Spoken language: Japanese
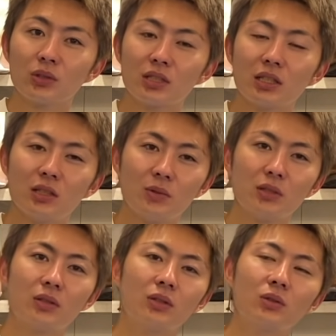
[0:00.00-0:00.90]
のチャンネル見て
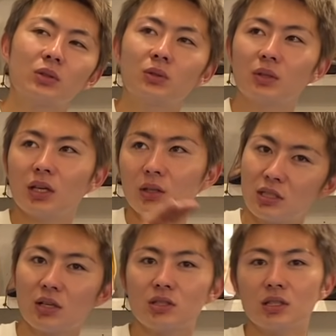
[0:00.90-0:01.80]
くれてる人って違う
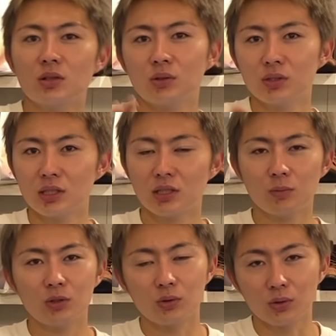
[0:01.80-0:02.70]
チャンネルどのチャンネル
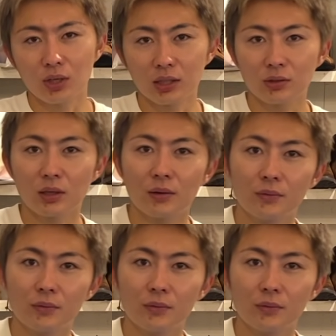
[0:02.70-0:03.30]
見てるかとか